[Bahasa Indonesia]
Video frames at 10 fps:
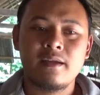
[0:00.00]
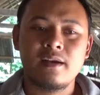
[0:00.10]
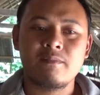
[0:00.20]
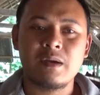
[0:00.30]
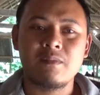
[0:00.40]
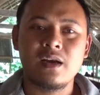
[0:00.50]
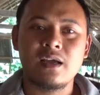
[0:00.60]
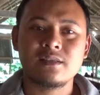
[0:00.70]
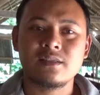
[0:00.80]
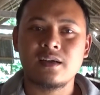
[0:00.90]
15
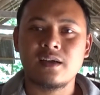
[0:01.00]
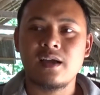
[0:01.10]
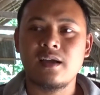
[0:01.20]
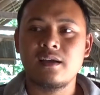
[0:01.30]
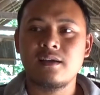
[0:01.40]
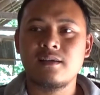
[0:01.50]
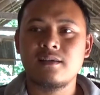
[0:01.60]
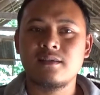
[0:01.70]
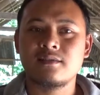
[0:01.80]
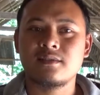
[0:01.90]
setengah
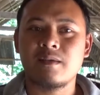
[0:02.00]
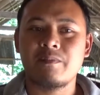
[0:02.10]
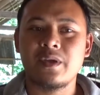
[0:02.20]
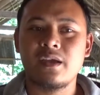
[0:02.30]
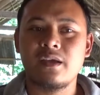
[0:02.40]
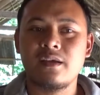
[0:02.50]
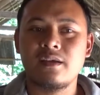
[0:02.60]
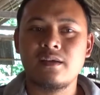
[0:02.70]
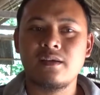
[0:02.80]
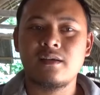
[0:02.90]
sampai
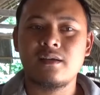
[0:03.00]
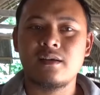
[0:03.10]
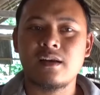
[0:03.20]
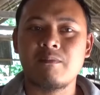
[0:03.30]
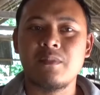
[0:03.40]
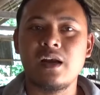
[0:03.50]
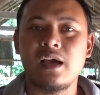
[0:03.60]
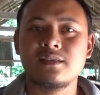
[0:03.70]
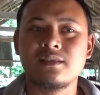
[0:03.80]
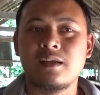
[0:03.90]

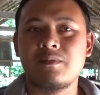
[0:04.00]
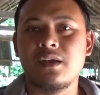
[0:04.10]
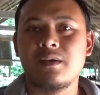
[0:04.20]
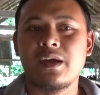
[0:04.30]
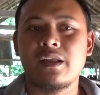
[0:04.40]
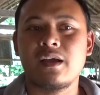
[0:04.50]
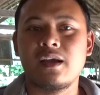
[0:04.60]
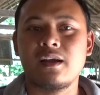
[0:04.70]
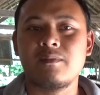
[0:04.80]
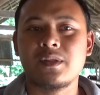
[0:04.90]
16, tapi
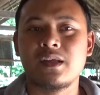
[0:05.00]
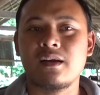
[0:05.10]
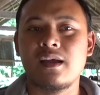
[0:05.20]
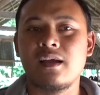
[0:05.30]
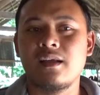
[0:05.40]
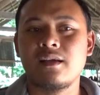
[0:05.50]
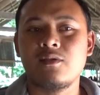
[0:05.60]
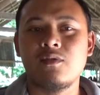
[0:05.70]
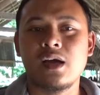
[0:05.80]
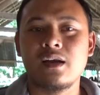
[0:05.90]
kebanyakan peternak hanya
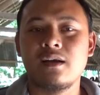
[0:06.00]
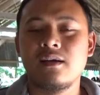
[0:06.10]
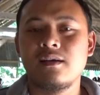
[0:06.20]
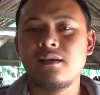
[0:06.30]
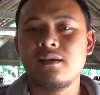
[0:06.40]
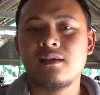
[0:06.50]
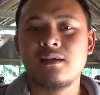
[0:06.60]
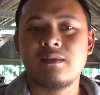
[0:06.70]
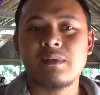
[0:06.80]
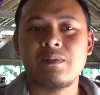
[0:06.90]
kuat ke
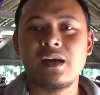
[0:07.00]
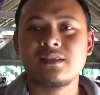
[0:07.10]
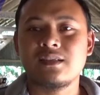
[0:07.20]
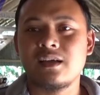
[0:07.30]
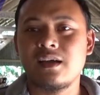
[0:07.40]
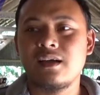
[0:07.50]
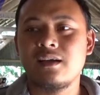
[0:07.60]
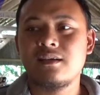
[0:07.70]
15 tengah.